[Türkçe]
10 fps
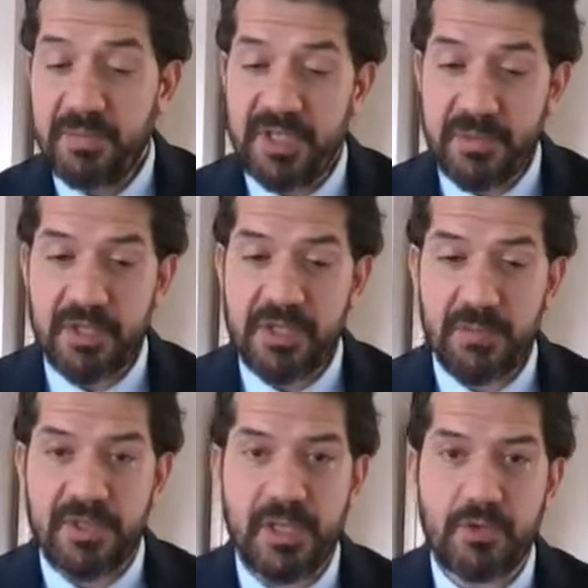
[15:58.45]
bizim
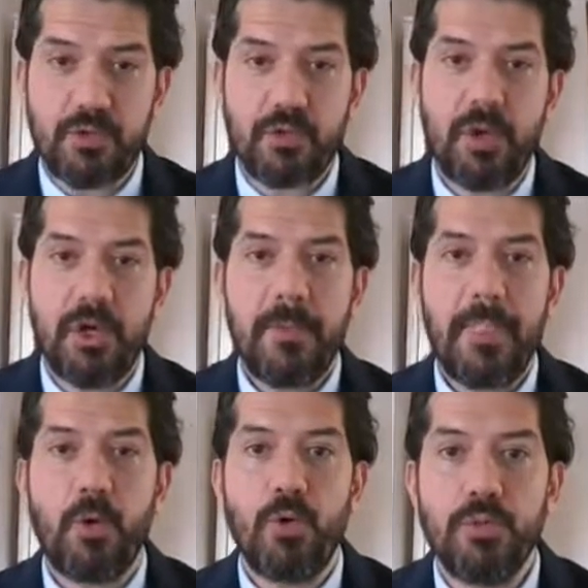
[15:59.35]
açımızdan çok
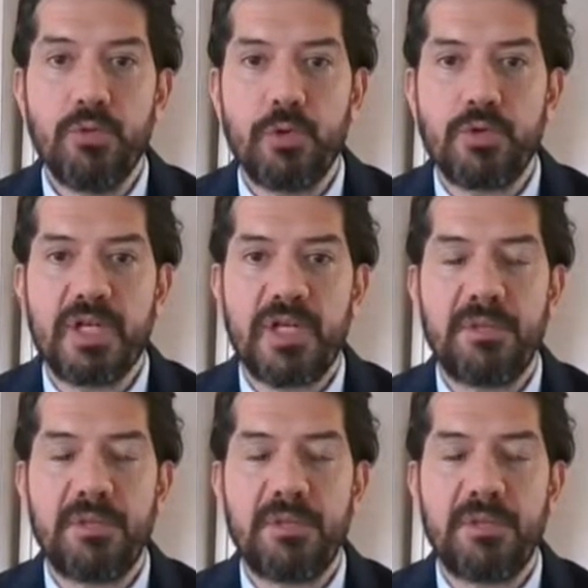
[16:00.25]
olumlu olacak.